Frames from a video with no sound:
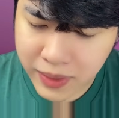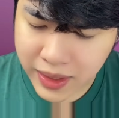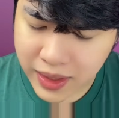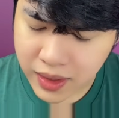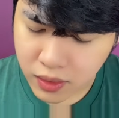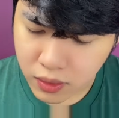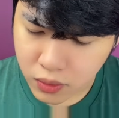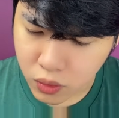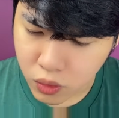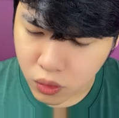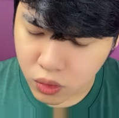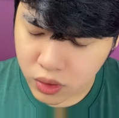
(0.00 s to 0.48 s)
Mẹ
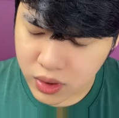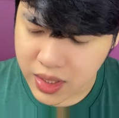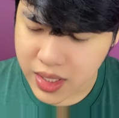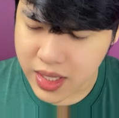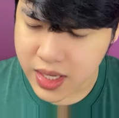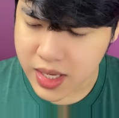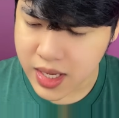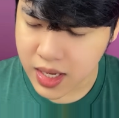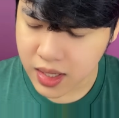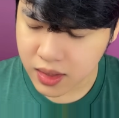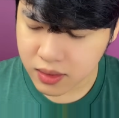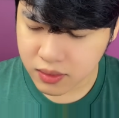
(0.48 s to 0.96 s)
nói ủa
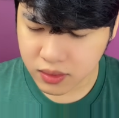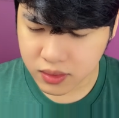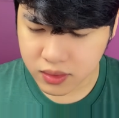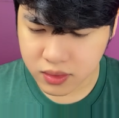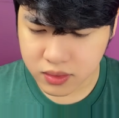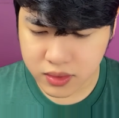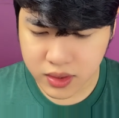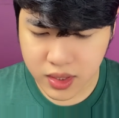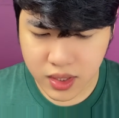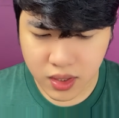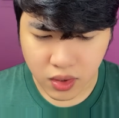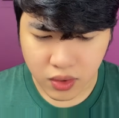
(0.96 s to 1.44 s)
gì vậy,
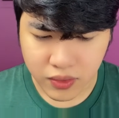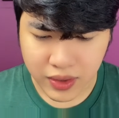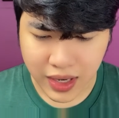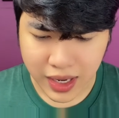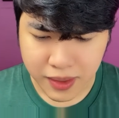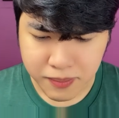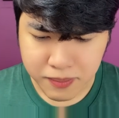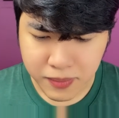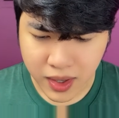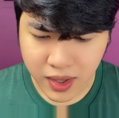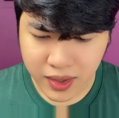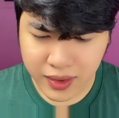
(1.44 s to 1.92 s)
tự nhiên hồi
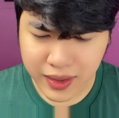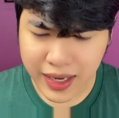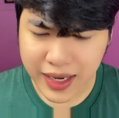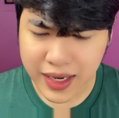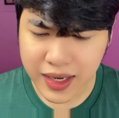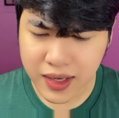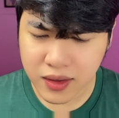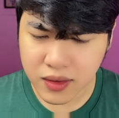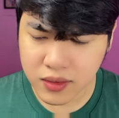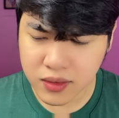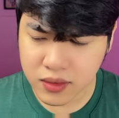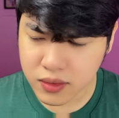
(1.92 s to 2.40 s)
nãy mới
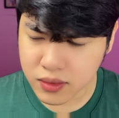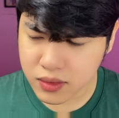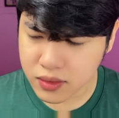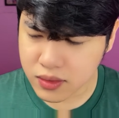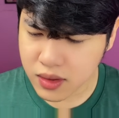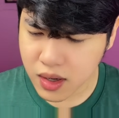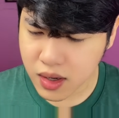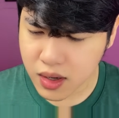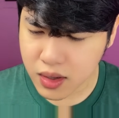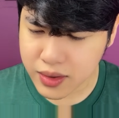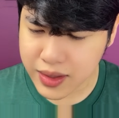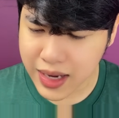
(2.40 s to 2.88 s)
thấy nước
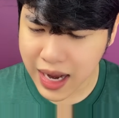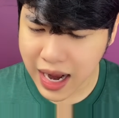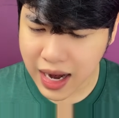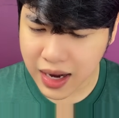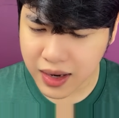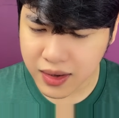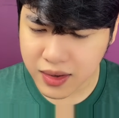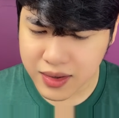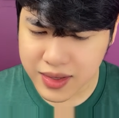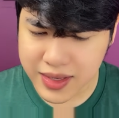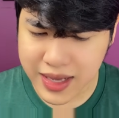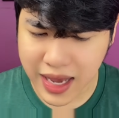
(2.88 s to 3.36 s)
nó văng
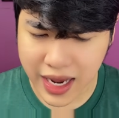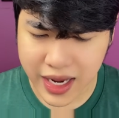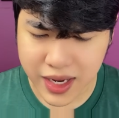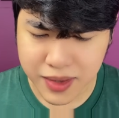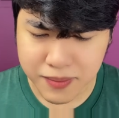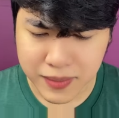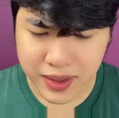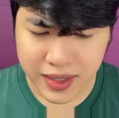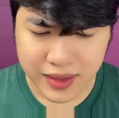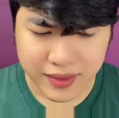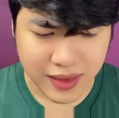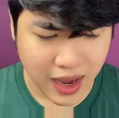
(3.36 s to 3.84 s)
nó dãy
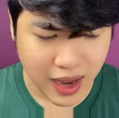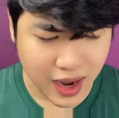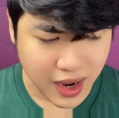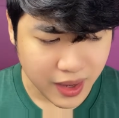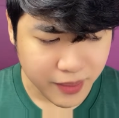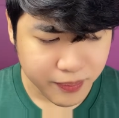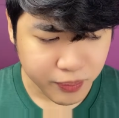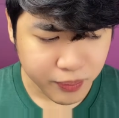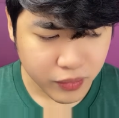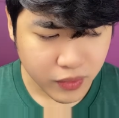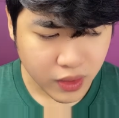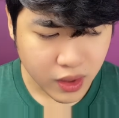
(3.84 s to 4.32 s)
mà ta.
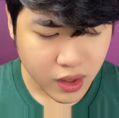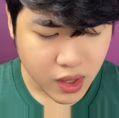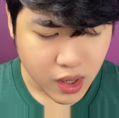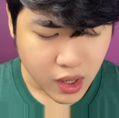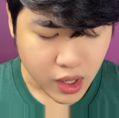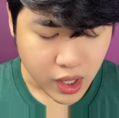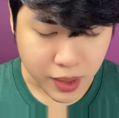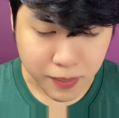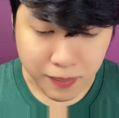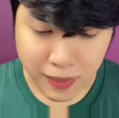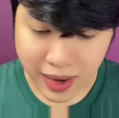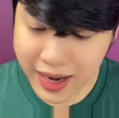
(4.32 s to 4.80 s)

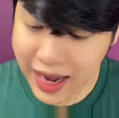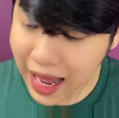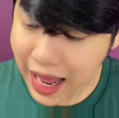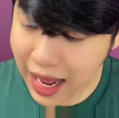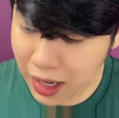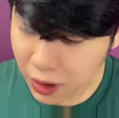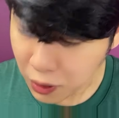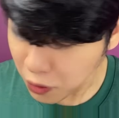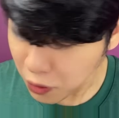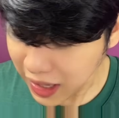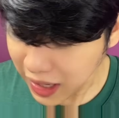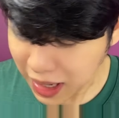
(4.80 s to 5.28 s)
Thì mẹ
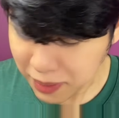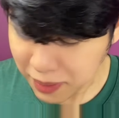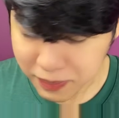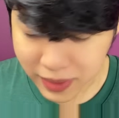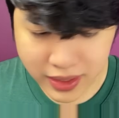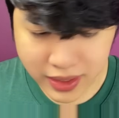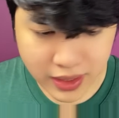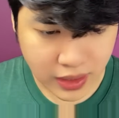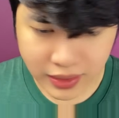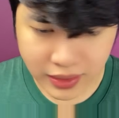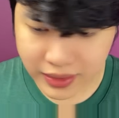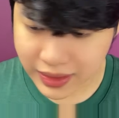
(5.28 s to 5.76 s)
đang cố gắng
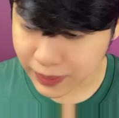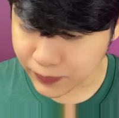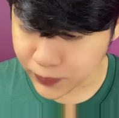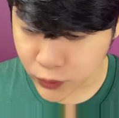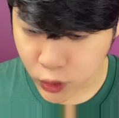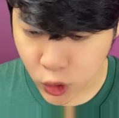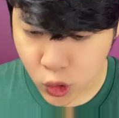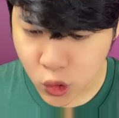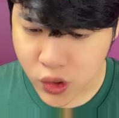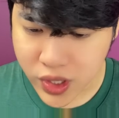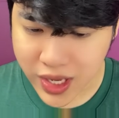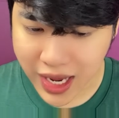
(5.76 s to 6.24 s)
mẹ nhìn chăm
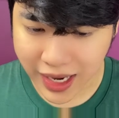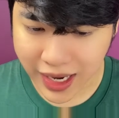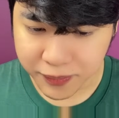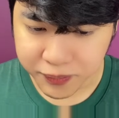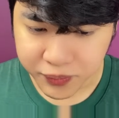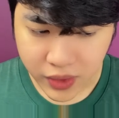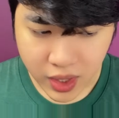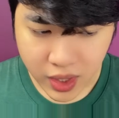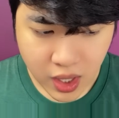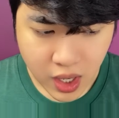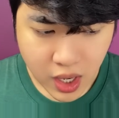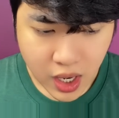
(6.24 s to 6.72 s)
chú như vậy.
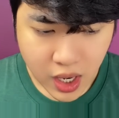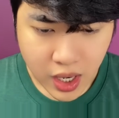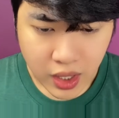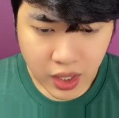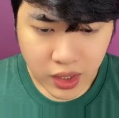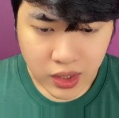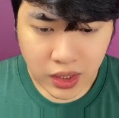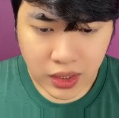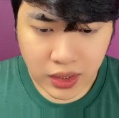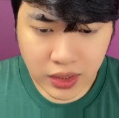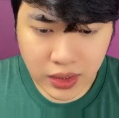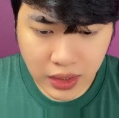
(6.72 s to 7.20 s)

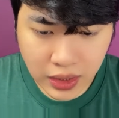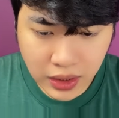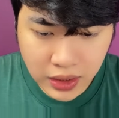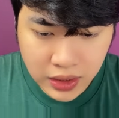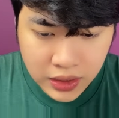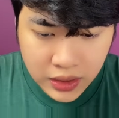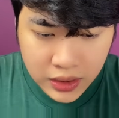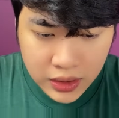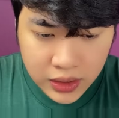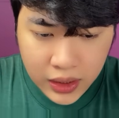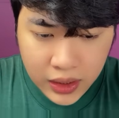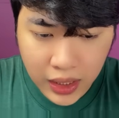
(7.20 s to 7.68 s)
Thì
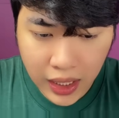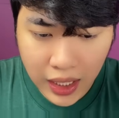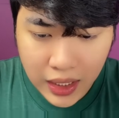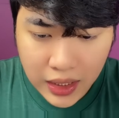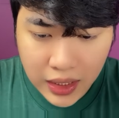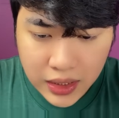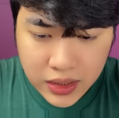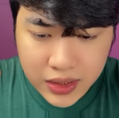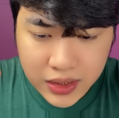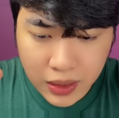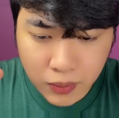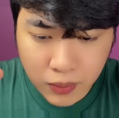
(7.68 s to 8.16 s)
từ
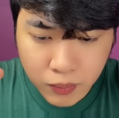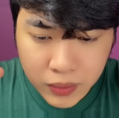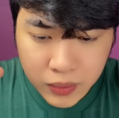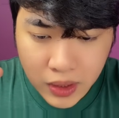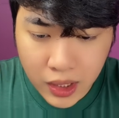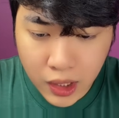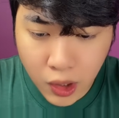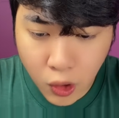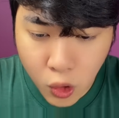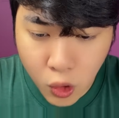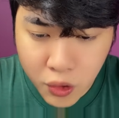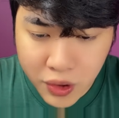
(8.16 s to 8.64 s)
ở trong
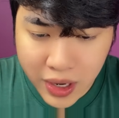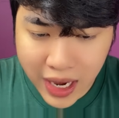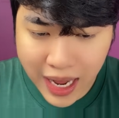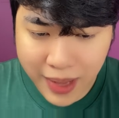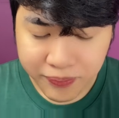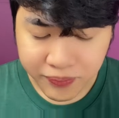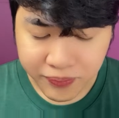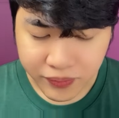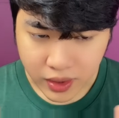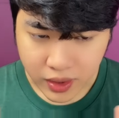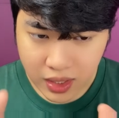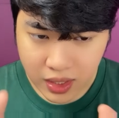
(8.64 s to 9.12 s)
cái lu nha,
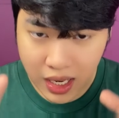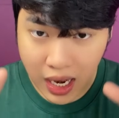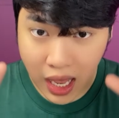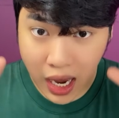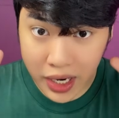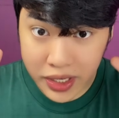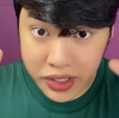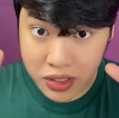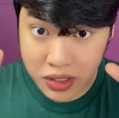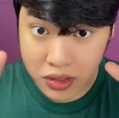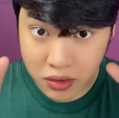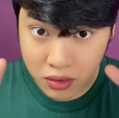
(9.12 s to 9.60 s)
là
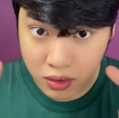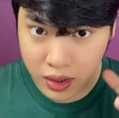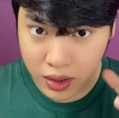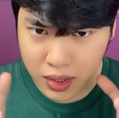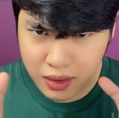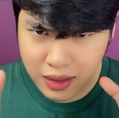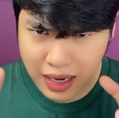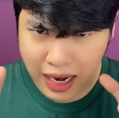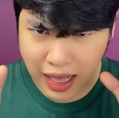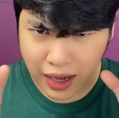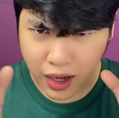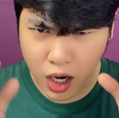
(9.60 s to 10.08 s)
ở
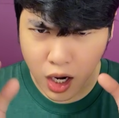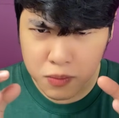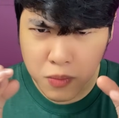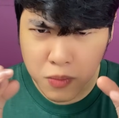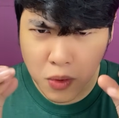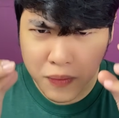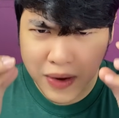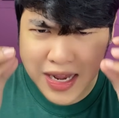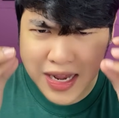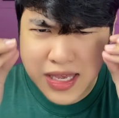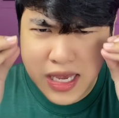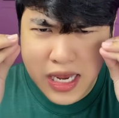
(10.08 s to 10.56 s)
giữa là có
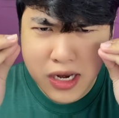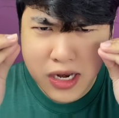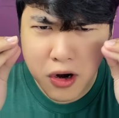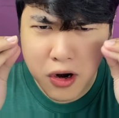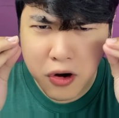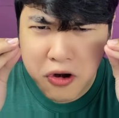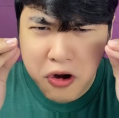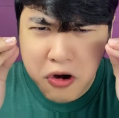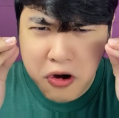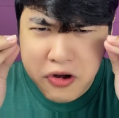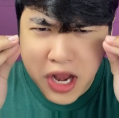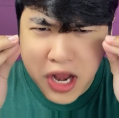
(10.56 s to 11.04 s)
một cái gì
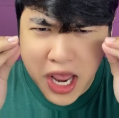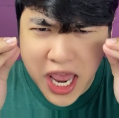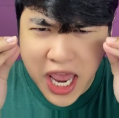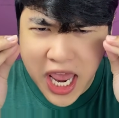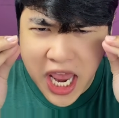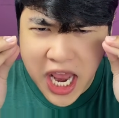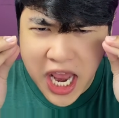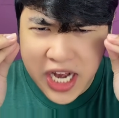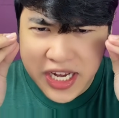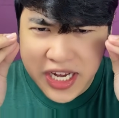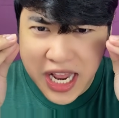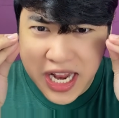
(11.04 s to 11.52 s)
đó nó
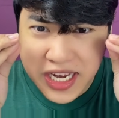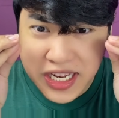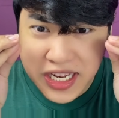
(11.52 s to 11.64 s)
đen.